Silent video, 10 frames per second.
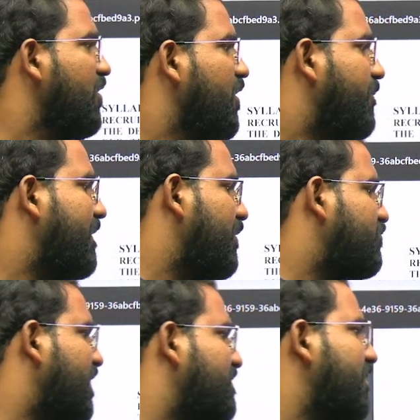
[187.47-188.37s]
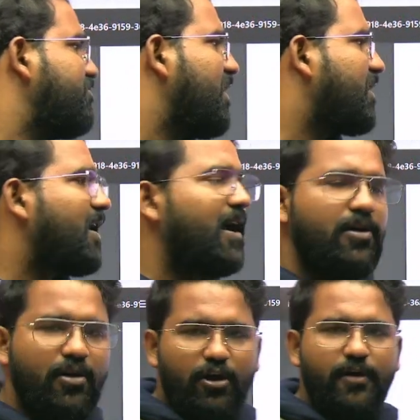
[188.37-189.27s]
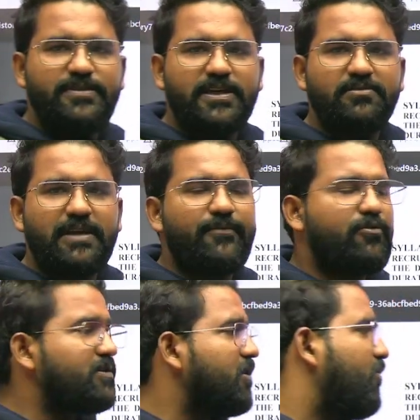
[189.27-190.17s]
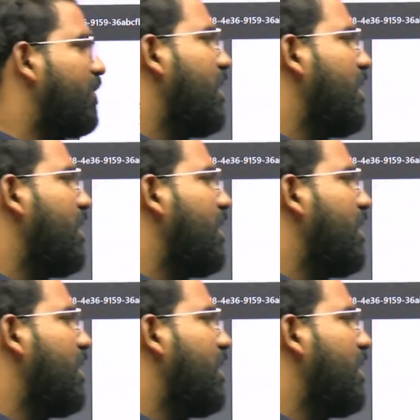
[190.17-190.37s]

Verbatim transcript: मतलब उसका सब्जेक्ट का ऑब्जेक्टिव टाइप क्वेश्चन होंगे